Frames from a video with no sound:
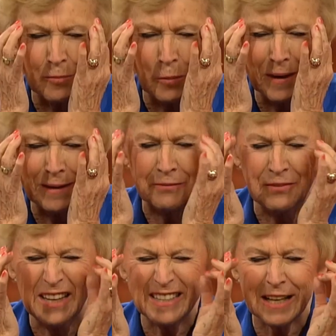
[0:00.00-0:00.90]
Moment,
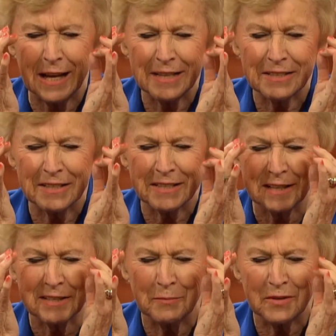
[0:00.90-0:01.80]
wie hieß der erste
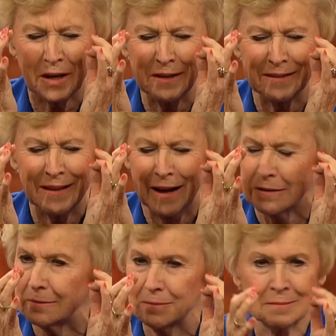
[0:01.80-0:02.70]
Satz im dritten
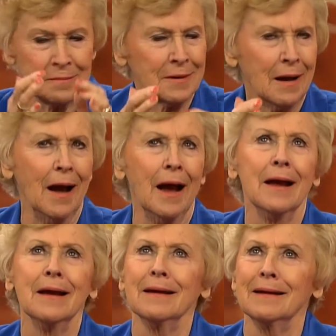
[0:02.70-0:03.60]
Akt?
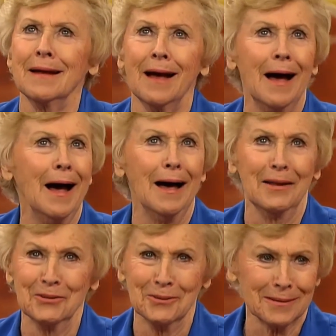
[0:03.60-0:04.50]
Keine
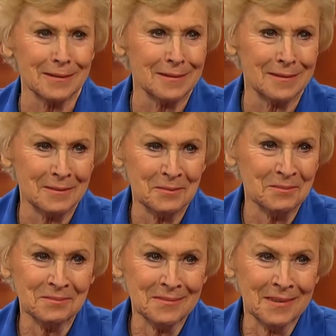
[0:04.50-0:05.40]
Ahnung.
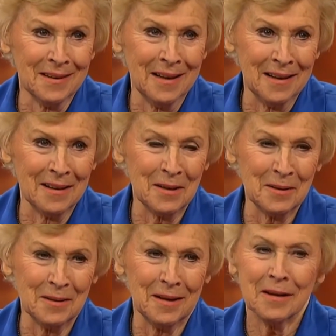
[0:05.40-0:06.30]
Aber wenn Sie dann da
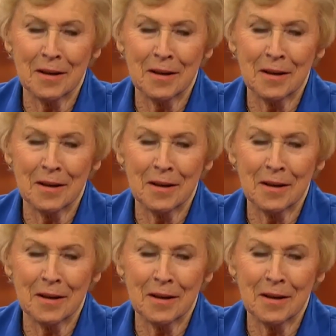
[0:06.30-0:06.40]
stehen auf der